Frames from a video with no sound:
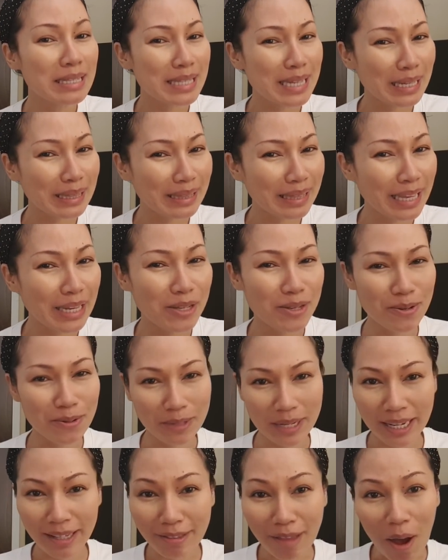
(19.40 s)
จะติดอยู่
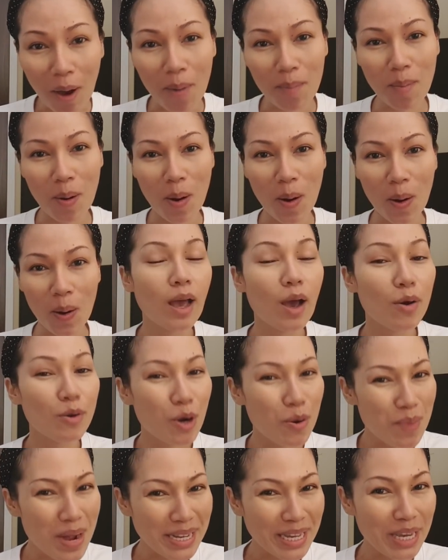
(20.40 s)
ที่ตอมอ
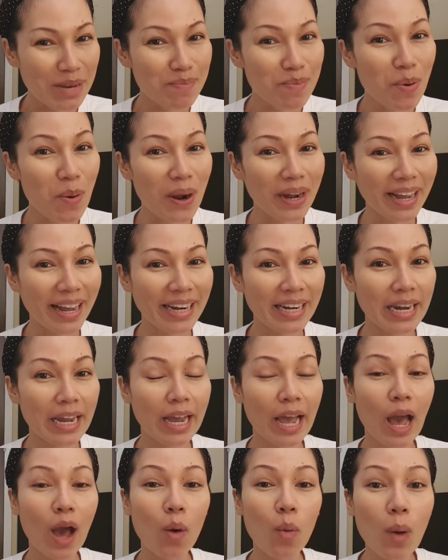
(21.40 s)
เรามาคิดบวกกัน
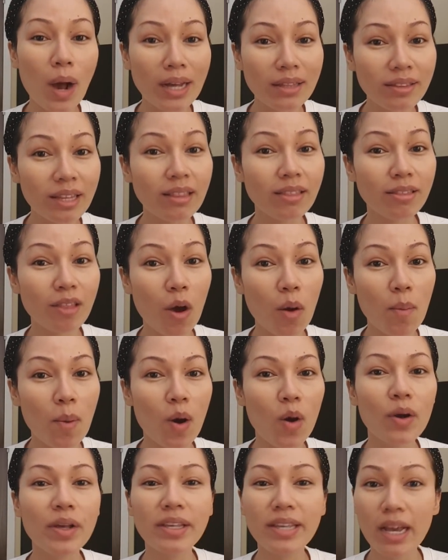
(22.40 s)
นะคะว่าติดตอม
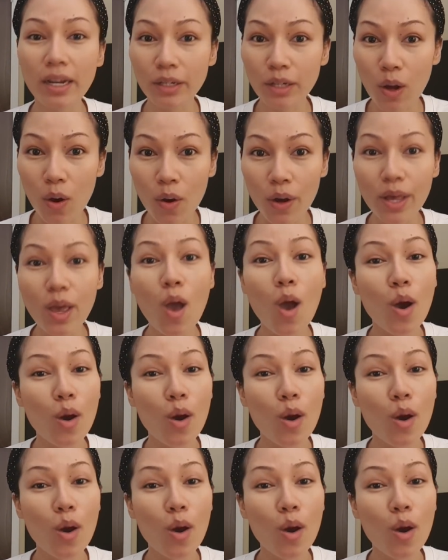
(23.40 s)
ออย่างน้อย